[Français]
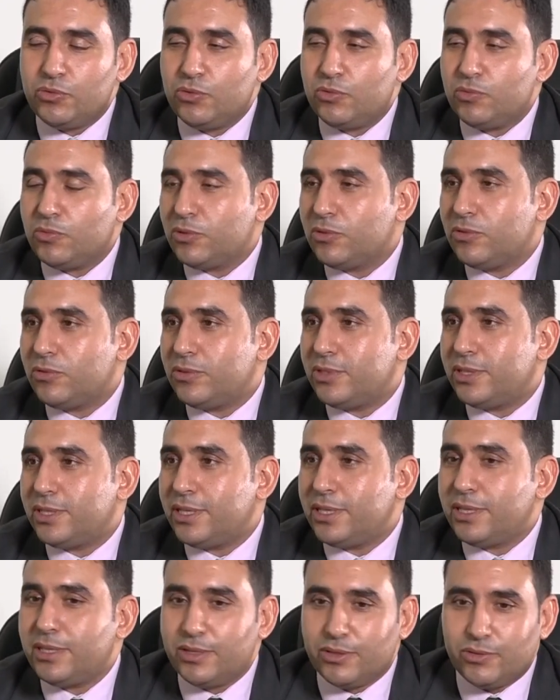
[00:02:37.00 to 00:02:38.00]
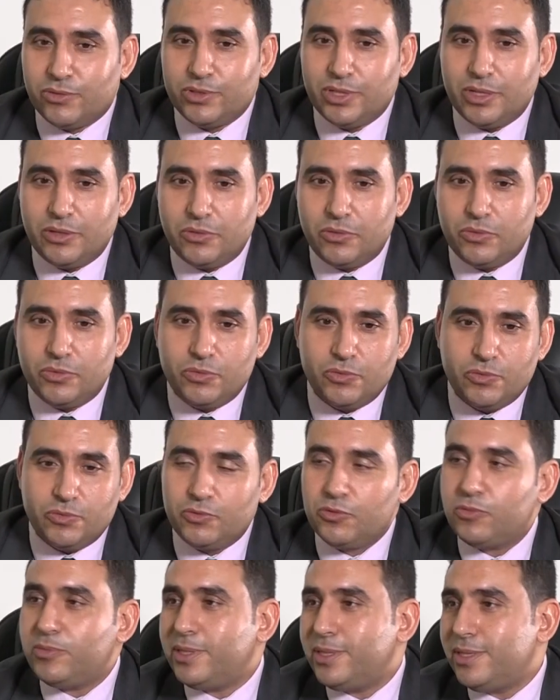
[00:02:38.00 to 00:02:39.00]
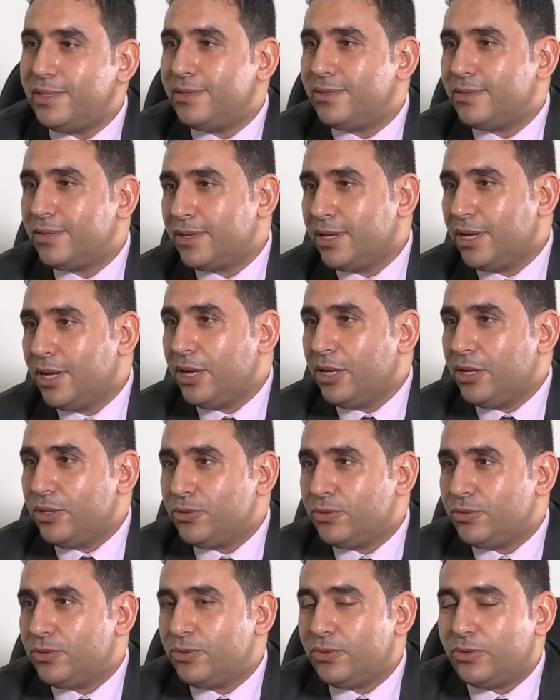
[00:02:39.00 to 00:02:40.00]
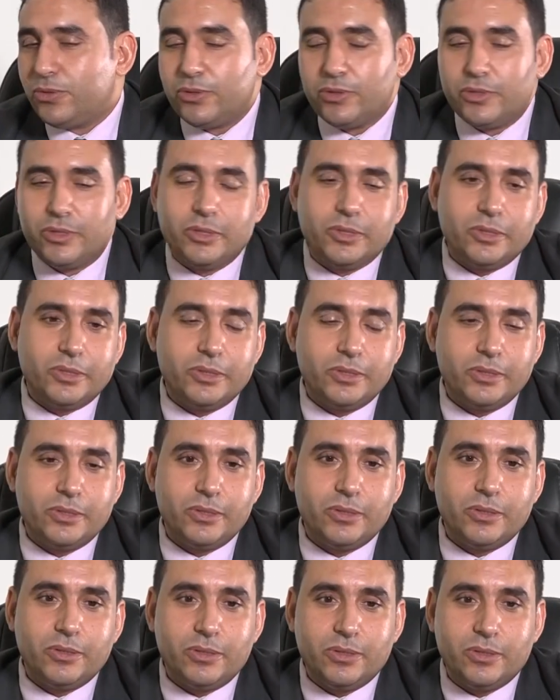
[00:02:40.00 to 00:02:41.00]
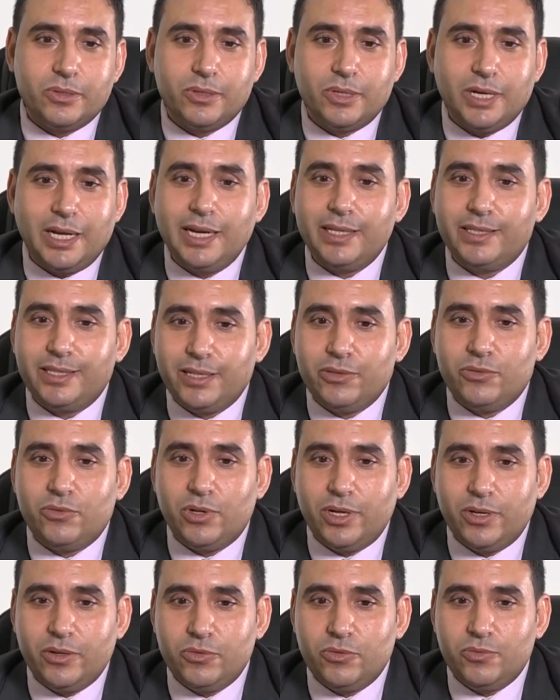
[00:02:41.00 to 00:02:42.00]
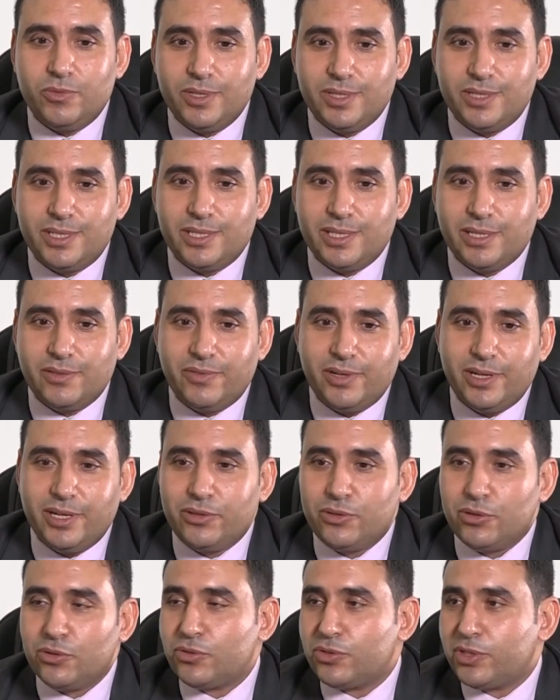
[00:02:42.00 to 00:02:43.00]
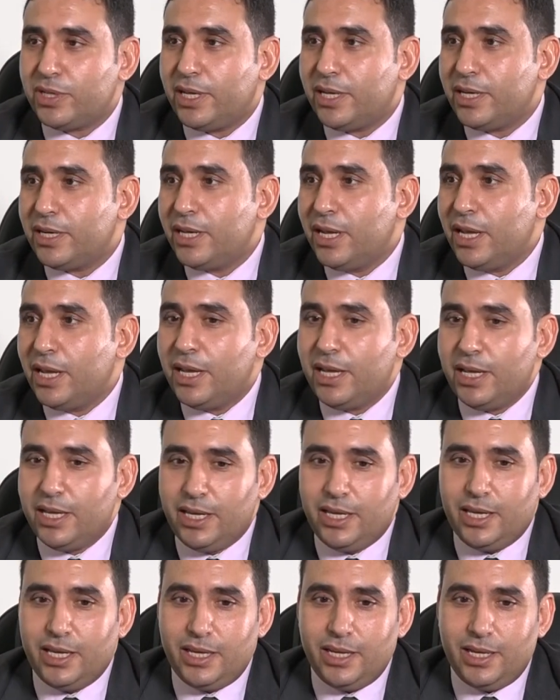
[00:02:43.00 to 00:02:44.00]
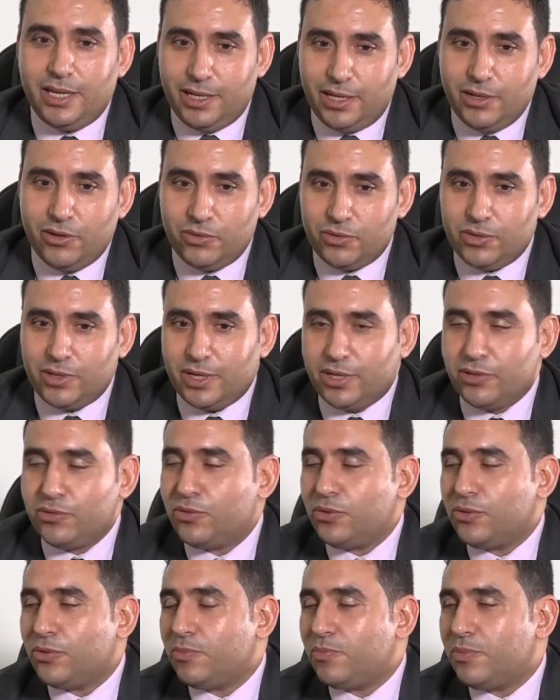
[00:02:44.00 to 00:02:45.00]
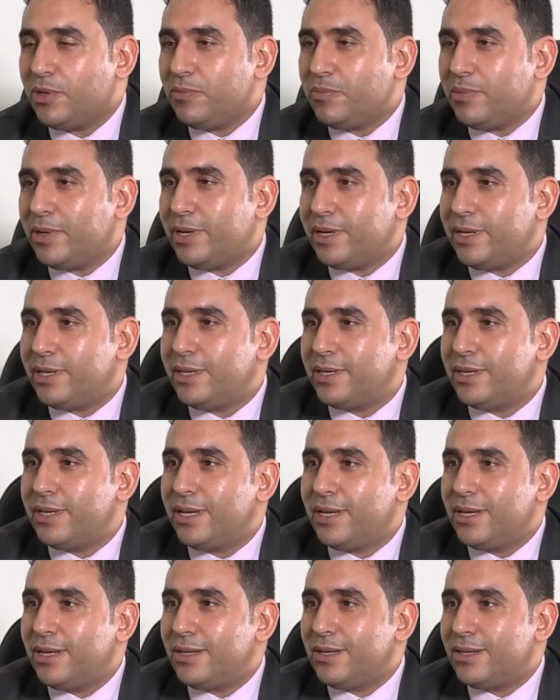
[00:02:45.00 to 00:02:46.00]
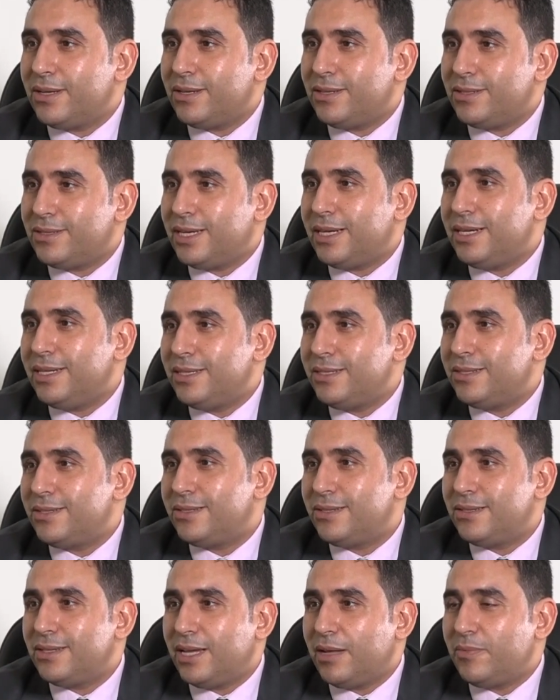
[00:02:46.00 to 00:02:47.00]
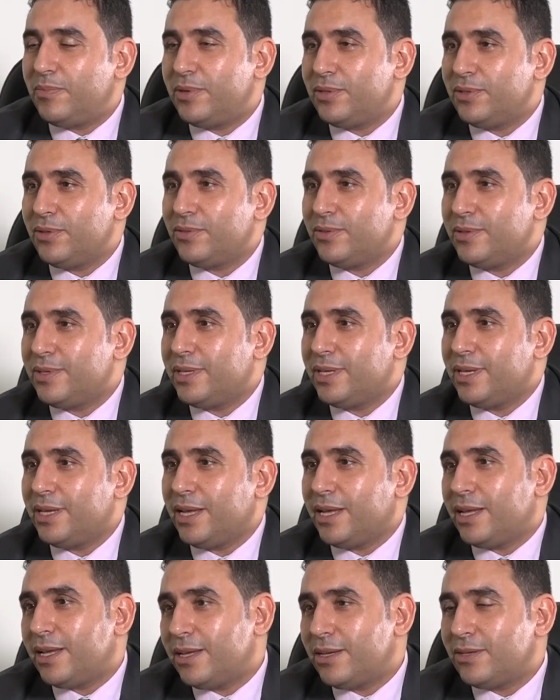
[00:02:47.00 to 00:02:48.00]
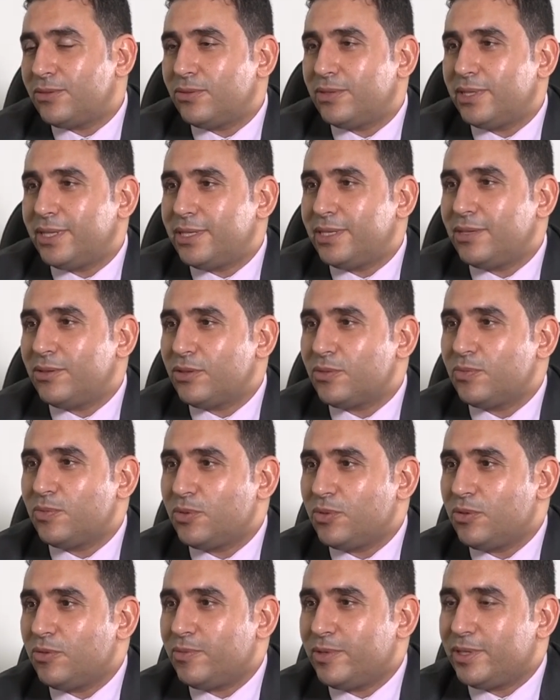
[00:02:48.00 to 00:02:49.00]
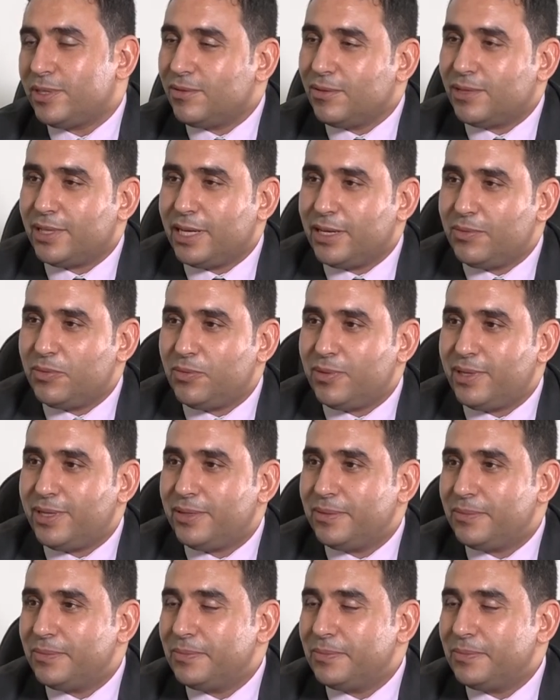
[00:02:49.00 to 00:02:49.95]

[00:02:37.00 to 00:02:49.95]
tout le monde le sait, on a le nouveau ministre sur, euh, à la tête de du ministre des Affaires étrangères et il est en train de préparer euh, sa liste à présenter à son Excellence, Monsieur le Président de la République.